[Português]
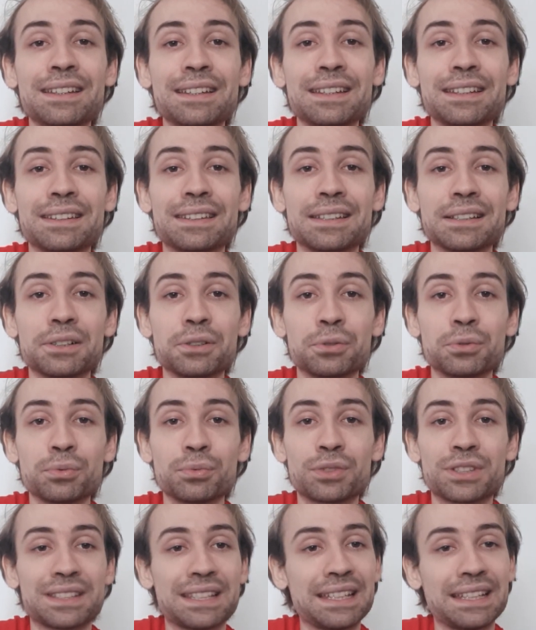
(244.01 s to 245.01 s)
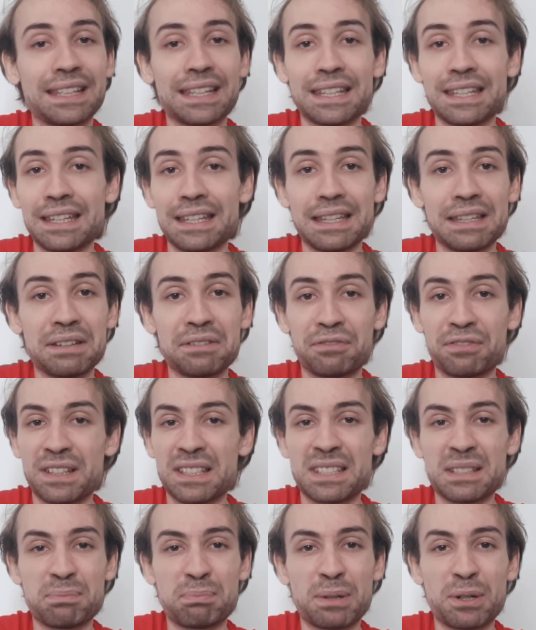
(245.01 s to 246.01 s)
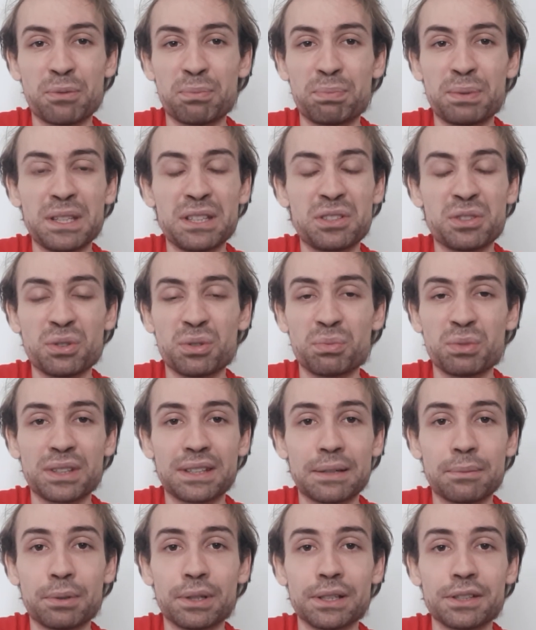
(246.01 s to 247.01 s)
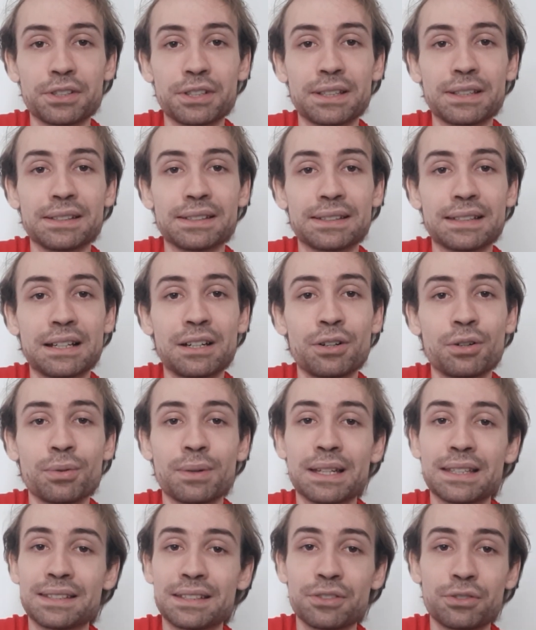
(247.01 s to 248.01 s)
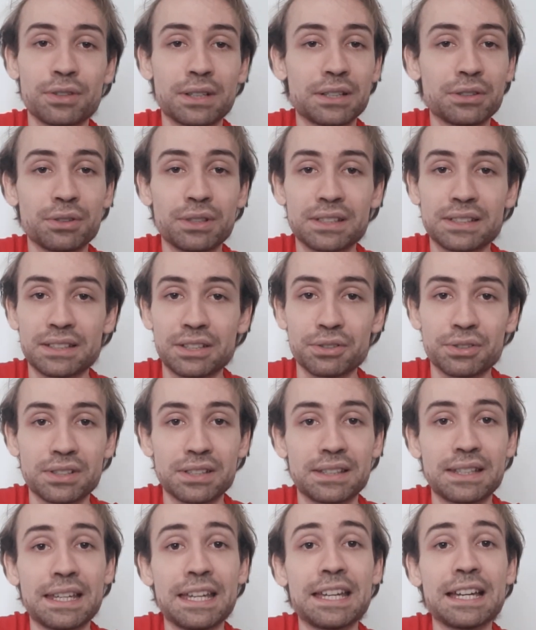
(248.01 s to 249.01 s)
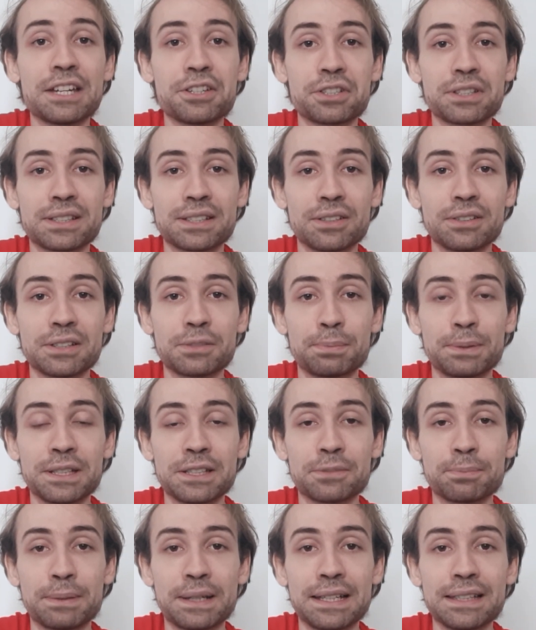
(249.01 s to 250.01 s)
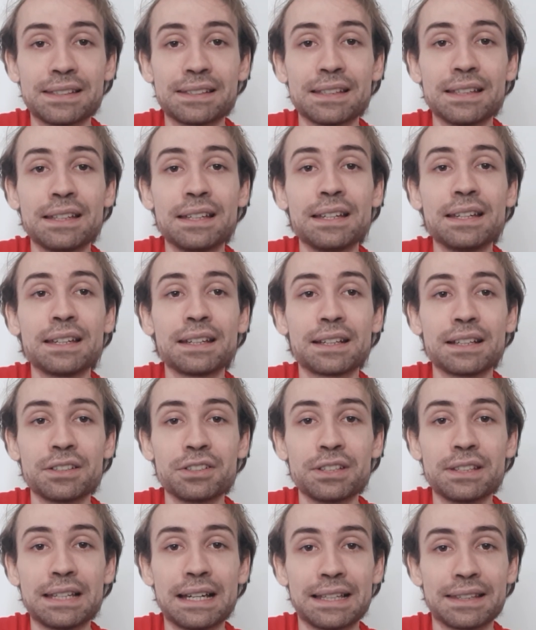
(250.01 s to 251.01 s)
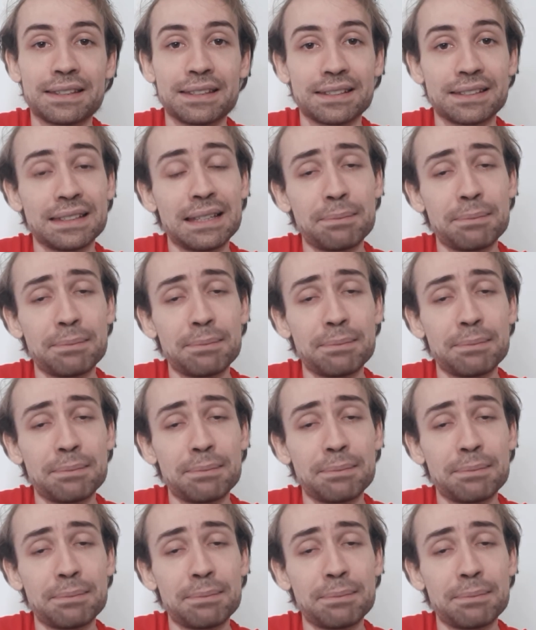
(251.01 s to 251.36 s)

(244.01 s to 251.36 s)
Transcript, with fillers: Então, sem querer fazer palpite ou muita bola de cristal, essas jogadoras que eu citei acho que são as principais candidatas.